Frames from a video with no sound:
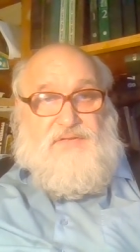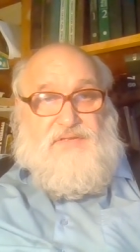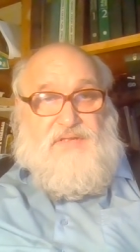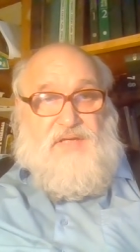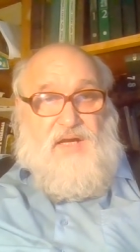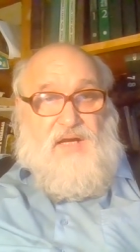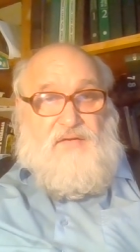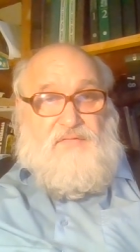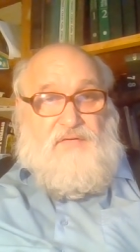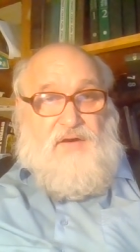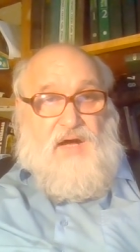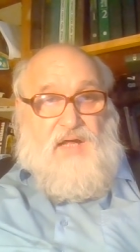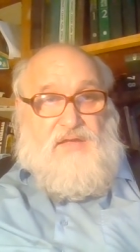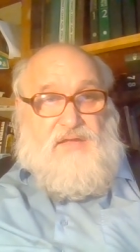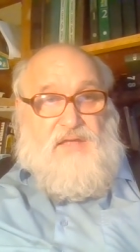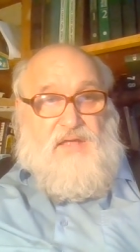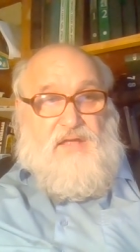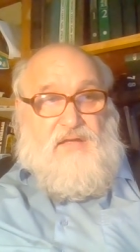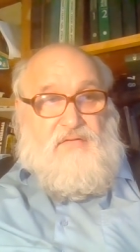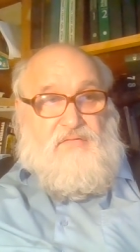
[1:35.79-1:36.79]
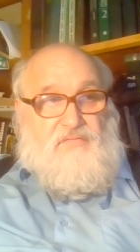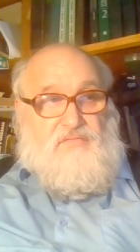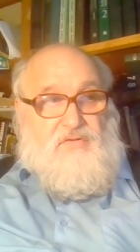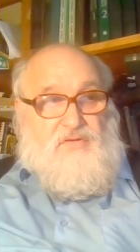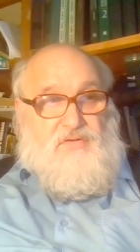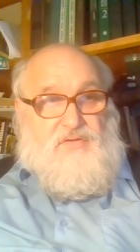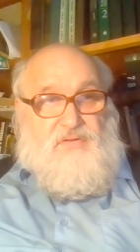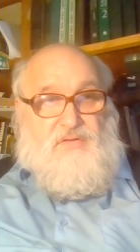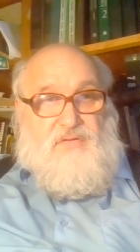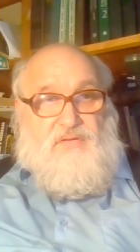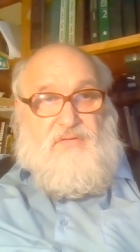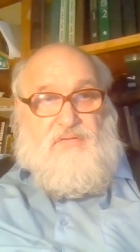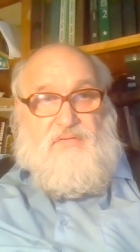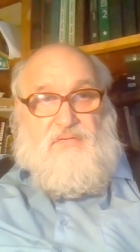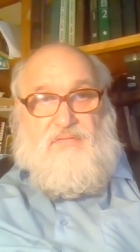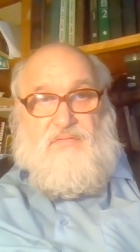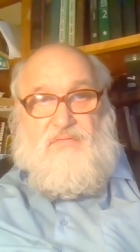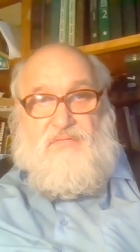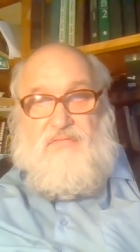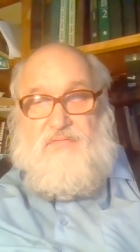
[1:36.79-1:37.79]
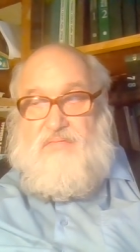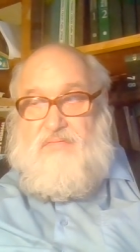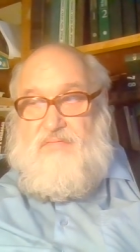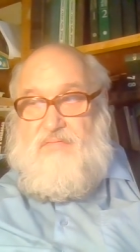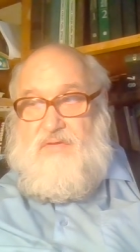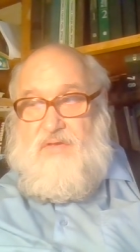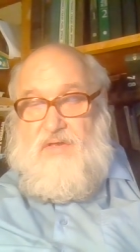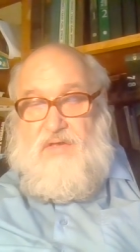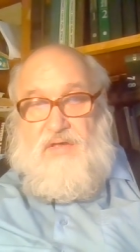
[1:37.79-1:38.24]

захвата вот, э,